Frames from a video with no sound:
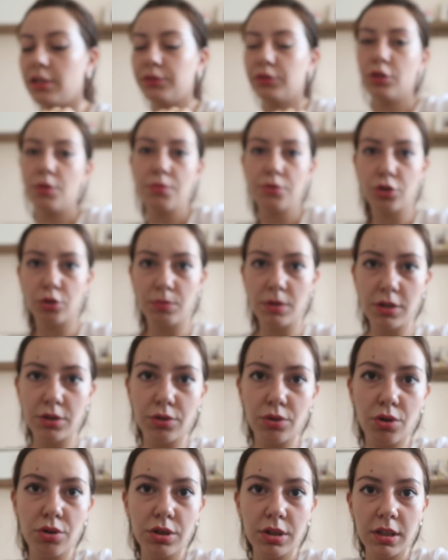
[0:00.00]
Дело в том, что у меня
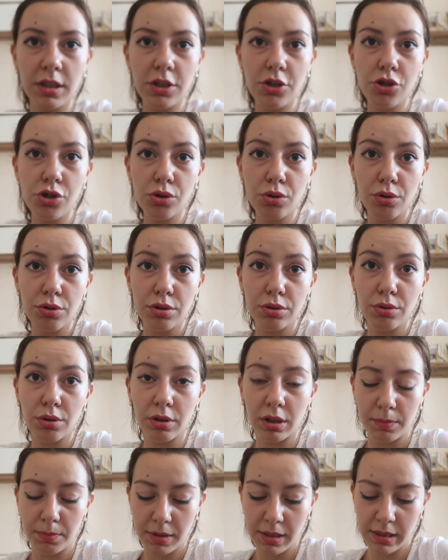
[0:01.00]
стерся еще один
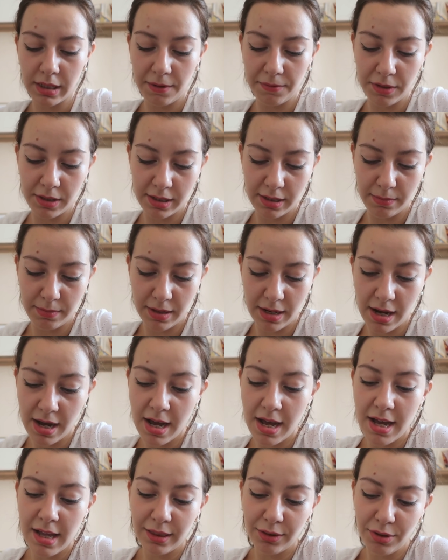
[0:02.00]
ноготь, представьте себе.
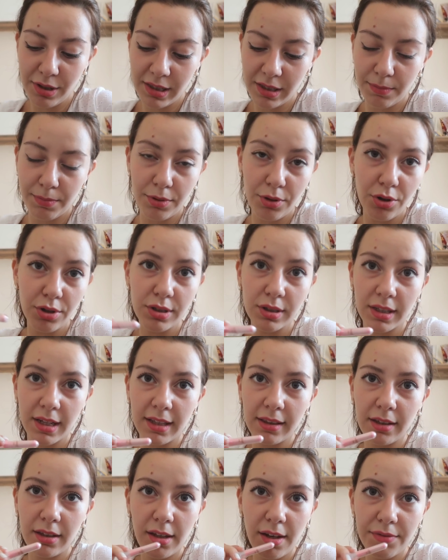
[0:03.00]
Но это
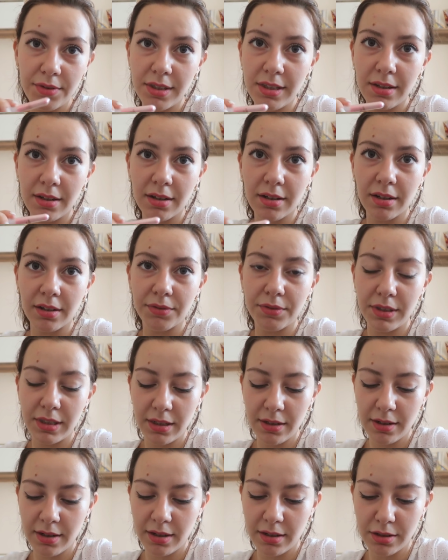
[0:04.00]
блестки, это не втирка.
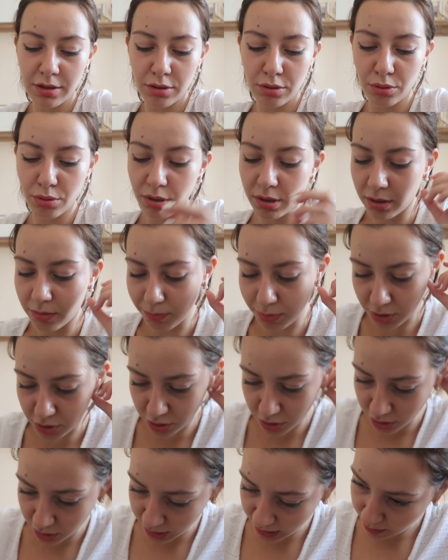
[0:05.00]
Втирка стоит
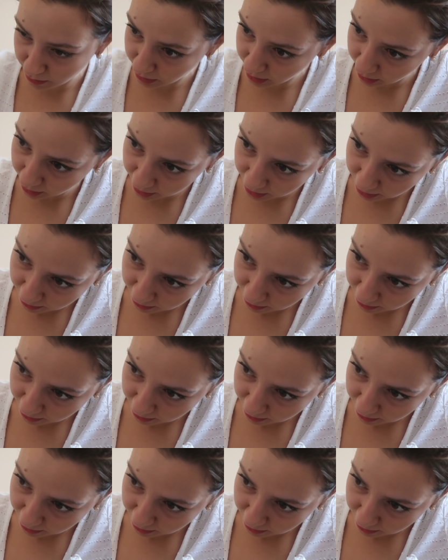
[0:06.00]
почти 70